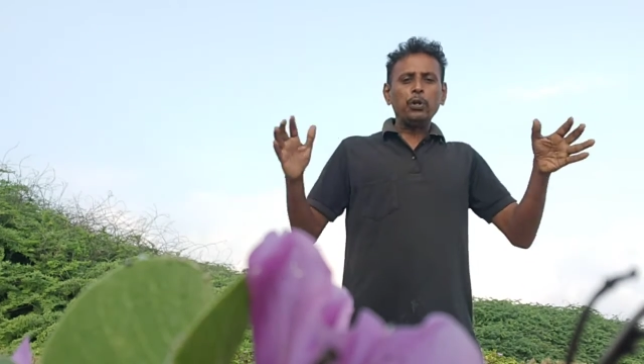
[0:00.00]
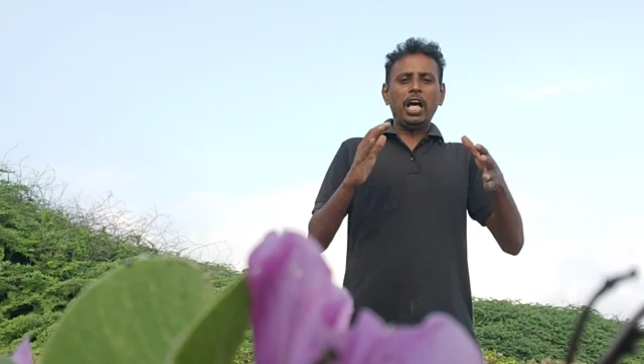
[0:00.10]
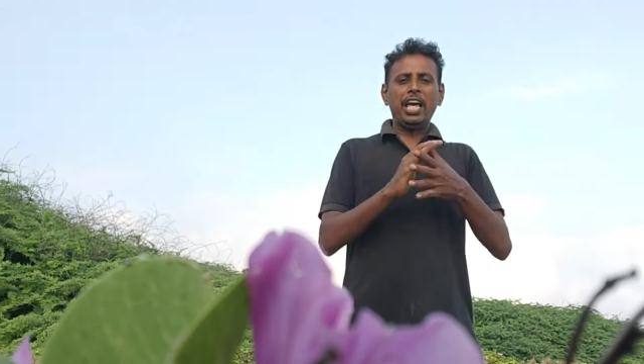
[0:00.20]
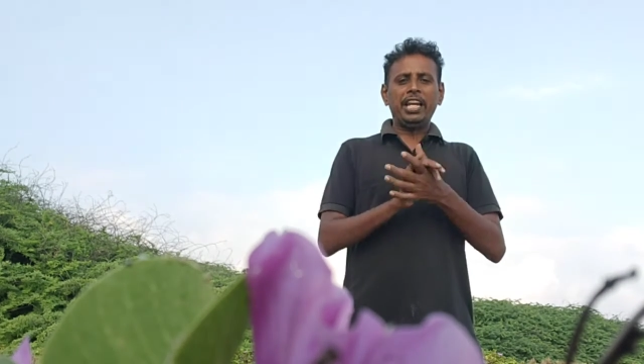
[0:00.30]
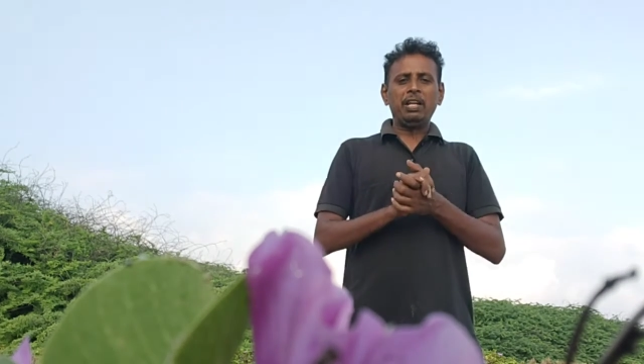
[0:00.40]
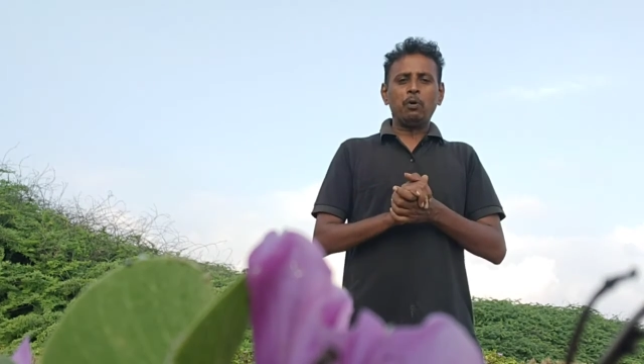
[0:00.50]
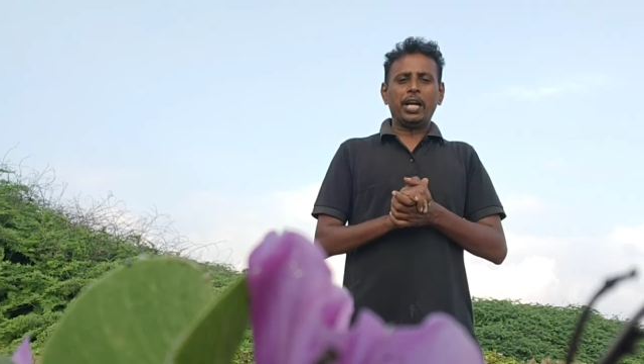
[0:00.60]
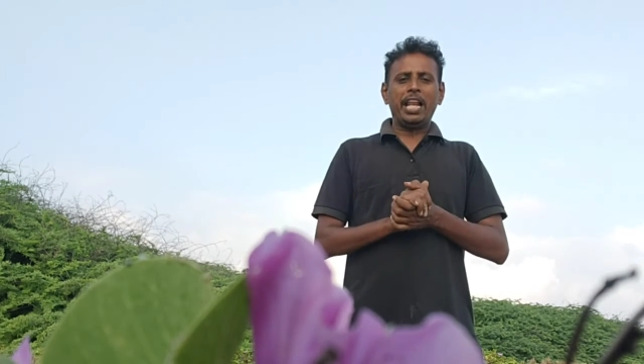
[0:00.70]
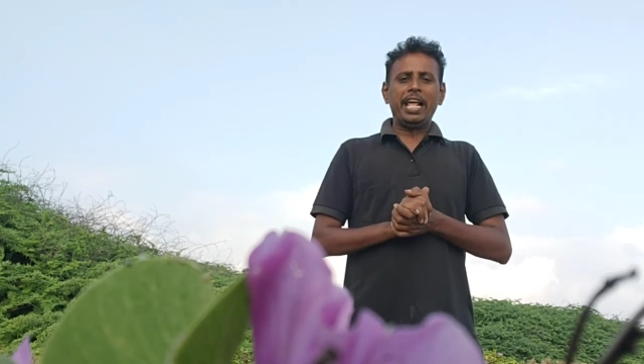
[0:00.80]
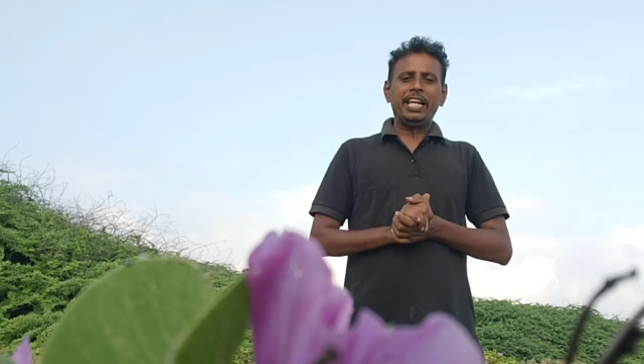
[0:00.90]
ஊதாரின்னு
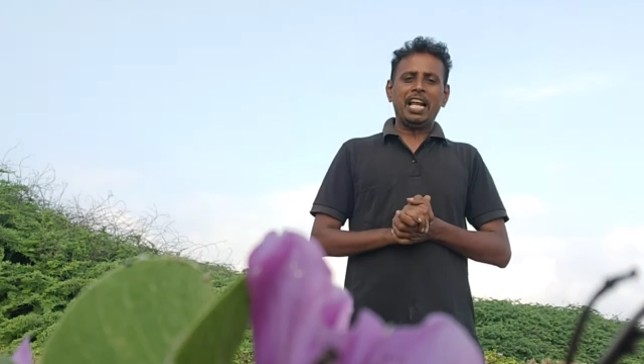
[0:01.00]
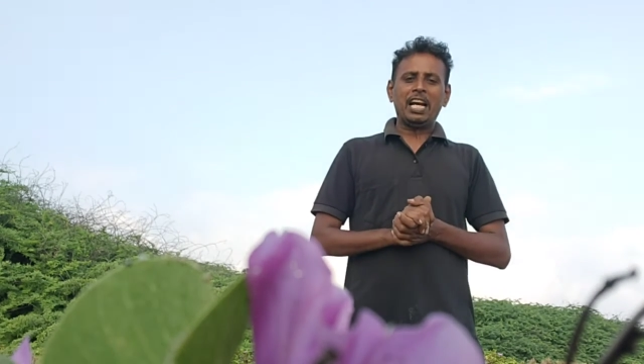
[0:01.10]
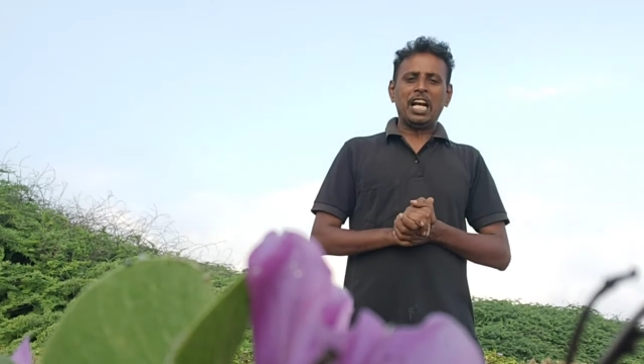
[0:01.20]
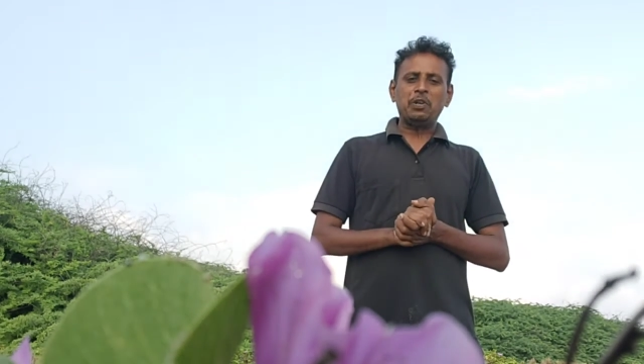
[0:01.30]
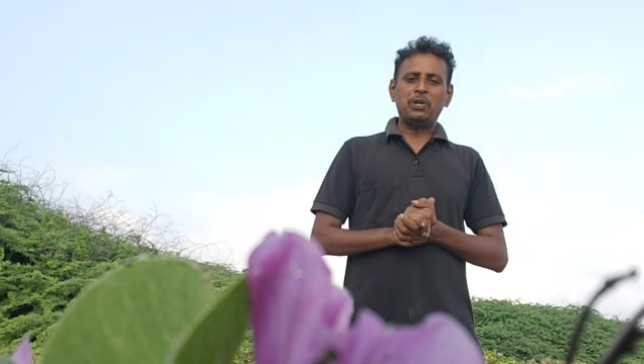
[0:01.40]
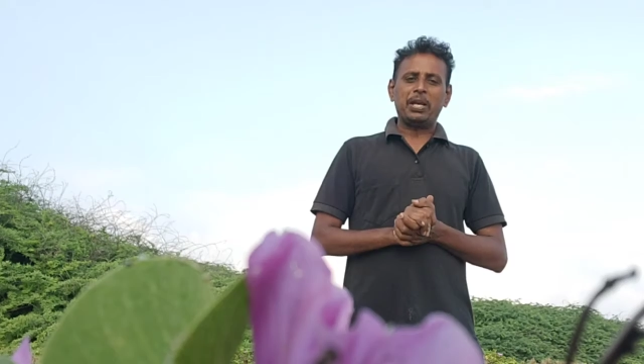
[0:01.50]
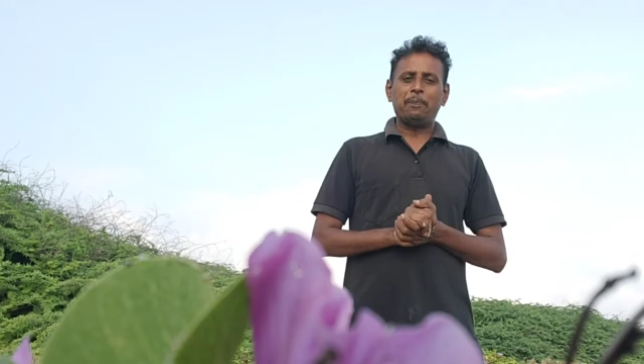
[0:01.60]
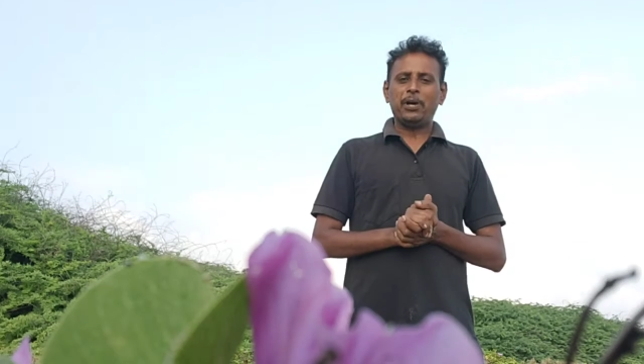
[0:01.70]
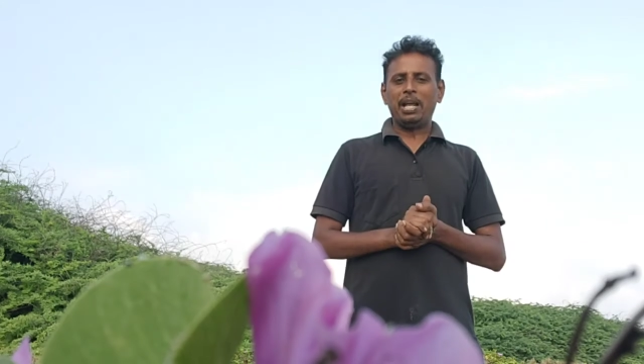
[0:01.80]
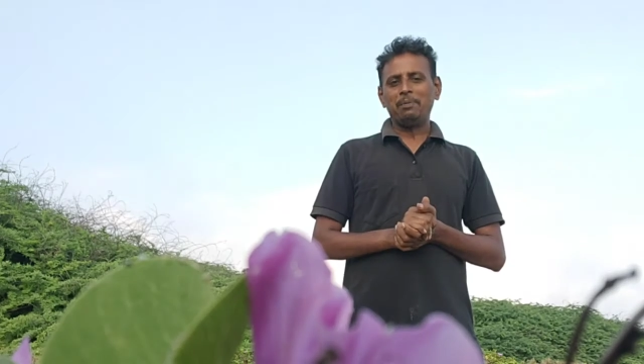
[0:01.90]
உங்கள் எல்லாரையும் நான் கண்டுபிடிக்க
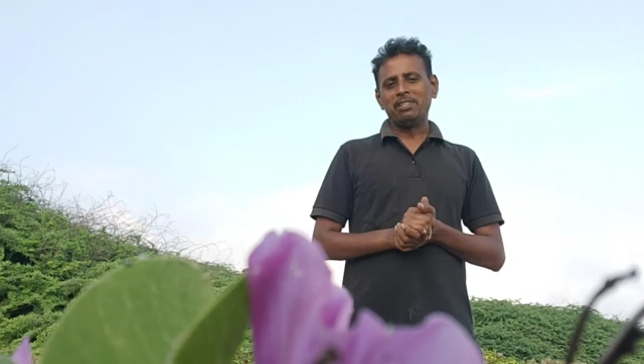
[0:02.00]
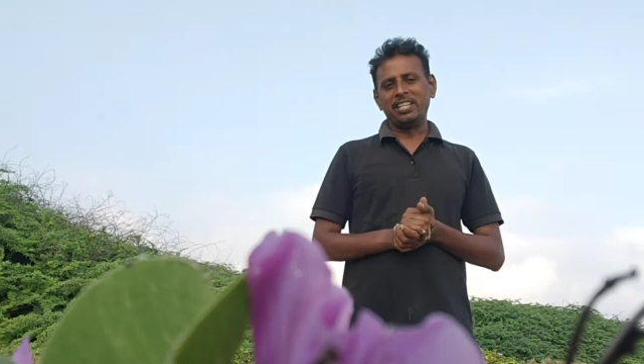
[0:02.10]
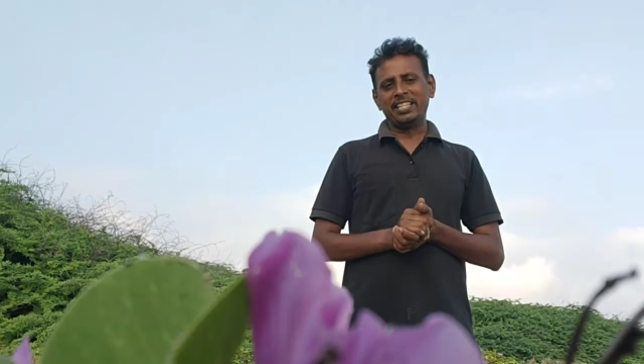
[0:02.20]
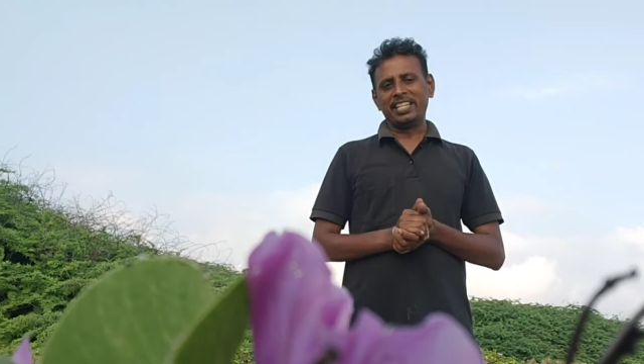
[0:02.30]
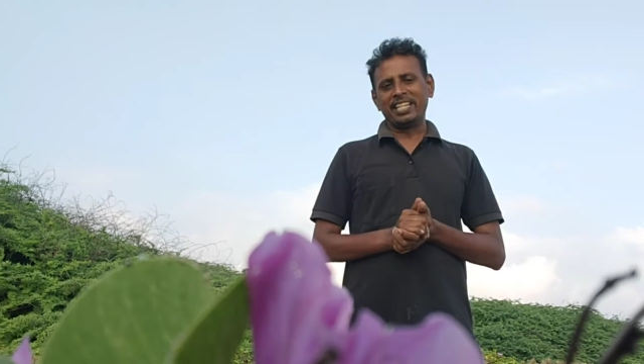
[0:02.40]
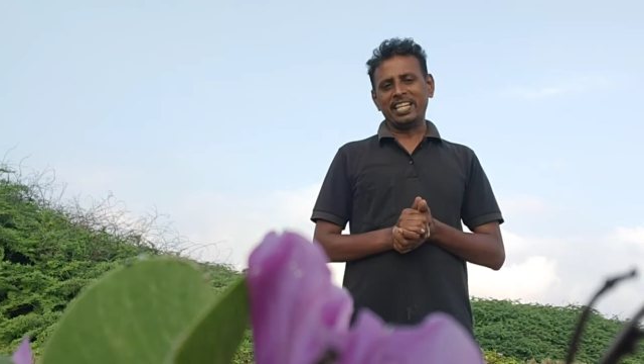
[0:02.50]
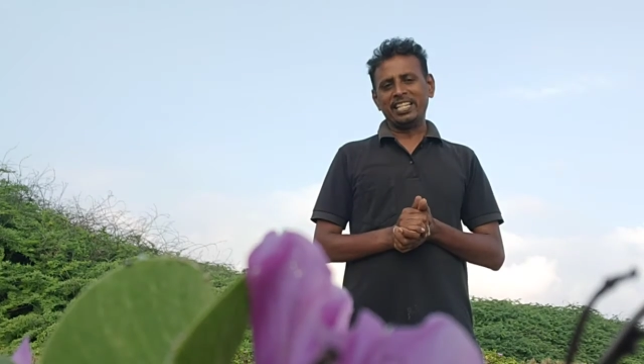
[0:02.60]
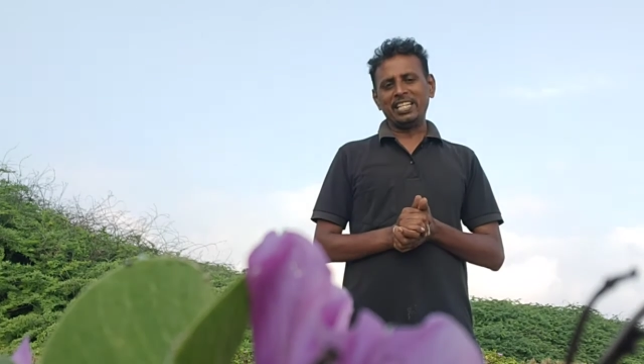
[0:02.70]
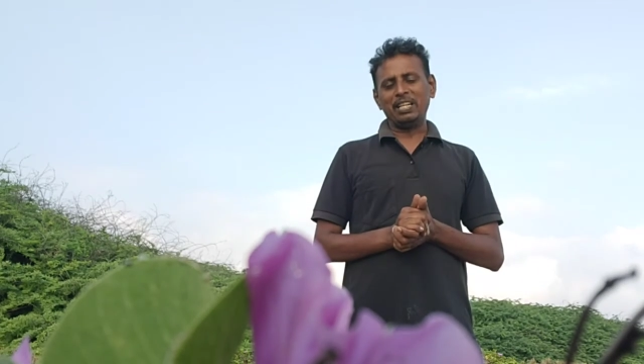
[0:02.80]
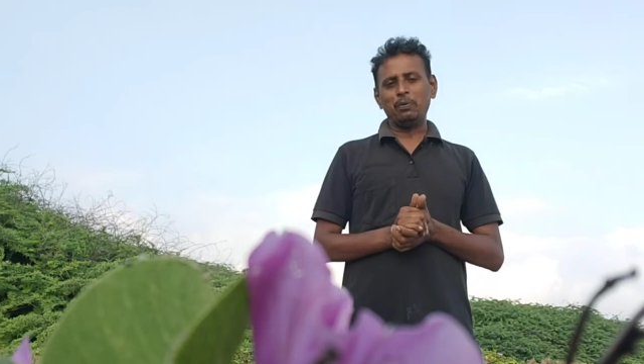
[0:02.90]
போகிறேன் அப்படின்னு
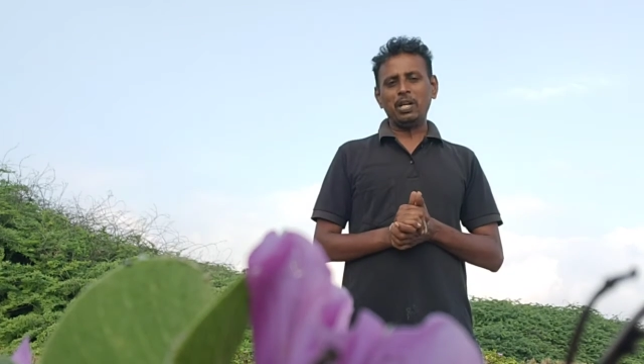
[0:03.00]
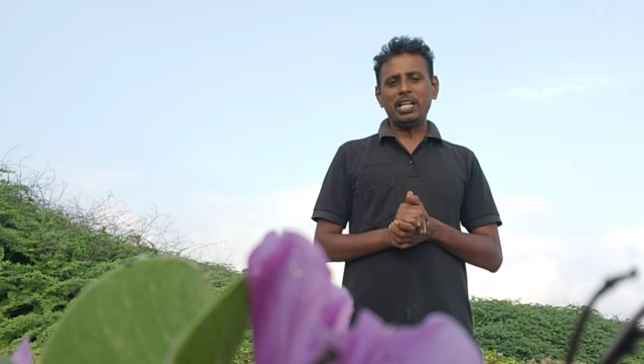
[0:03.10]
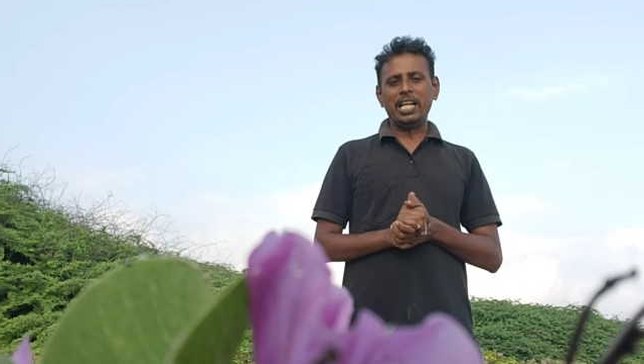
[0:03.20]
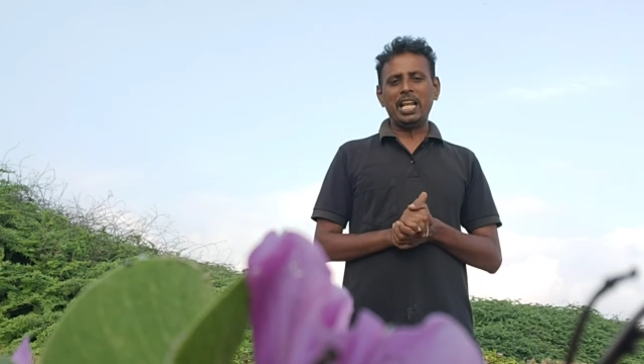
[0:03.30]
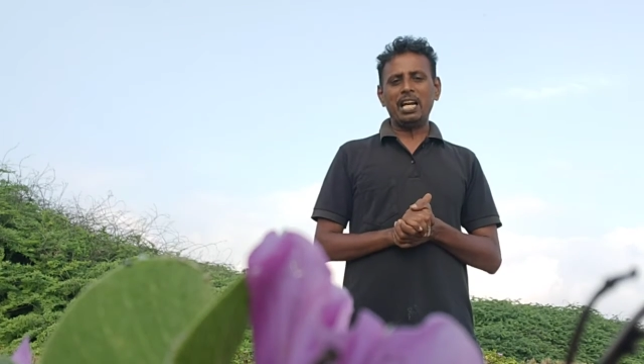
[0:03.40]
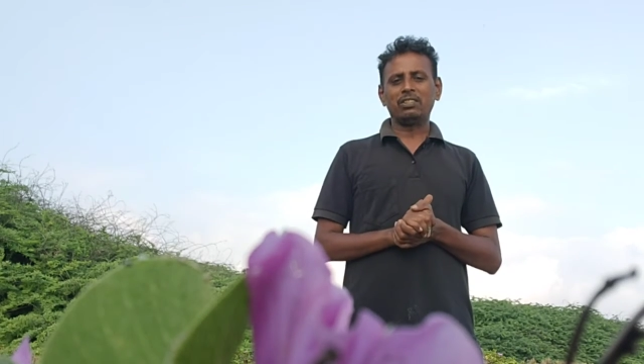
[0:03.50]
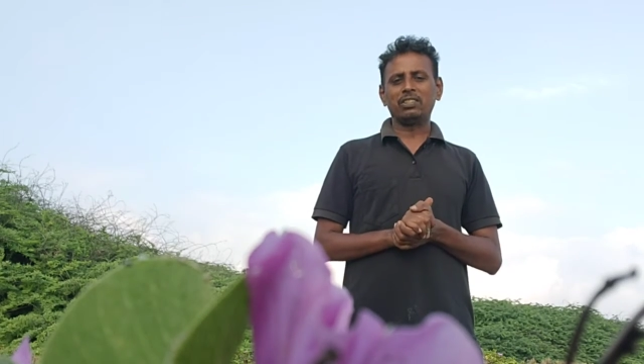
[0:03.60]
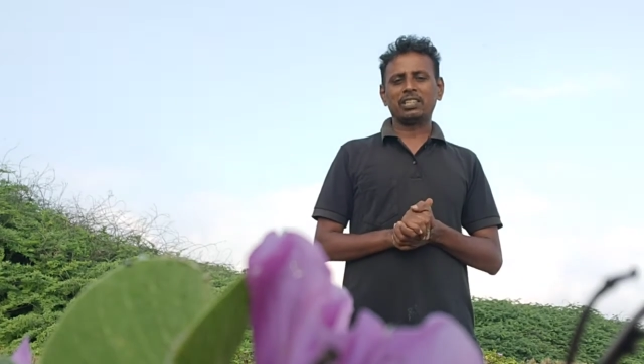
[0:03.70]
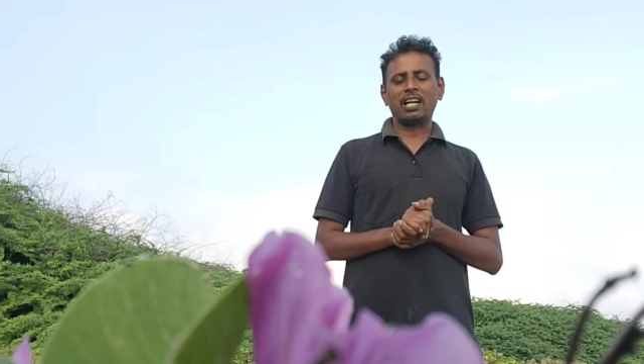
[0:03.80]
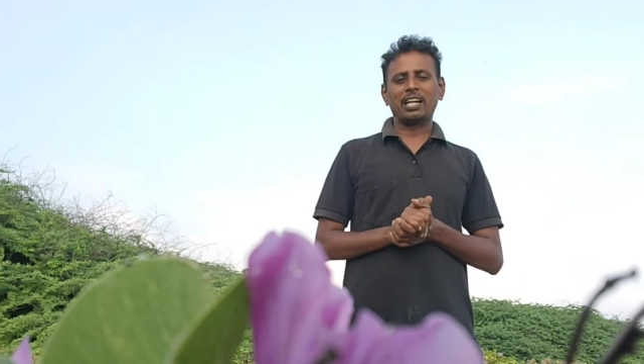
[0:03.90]
சொல்லியிருந்துருக்கிறாரு உடனே எல்லோரும்
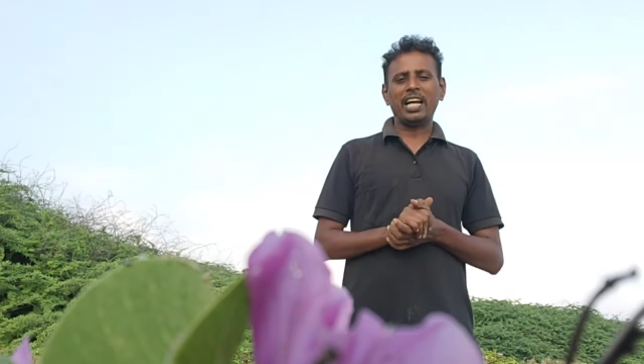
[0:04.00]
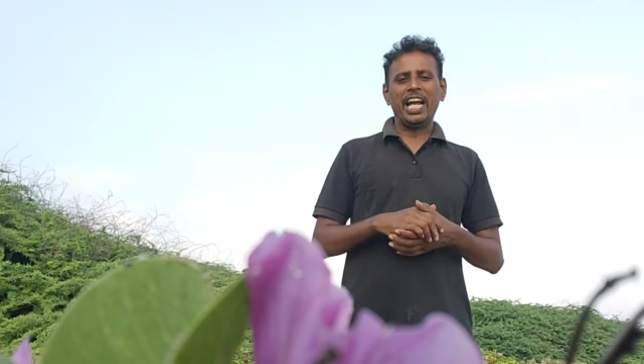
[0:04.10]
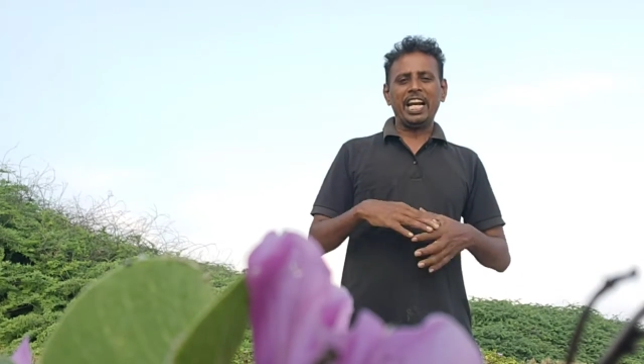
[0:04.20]
சொல்லியிருக்காங்க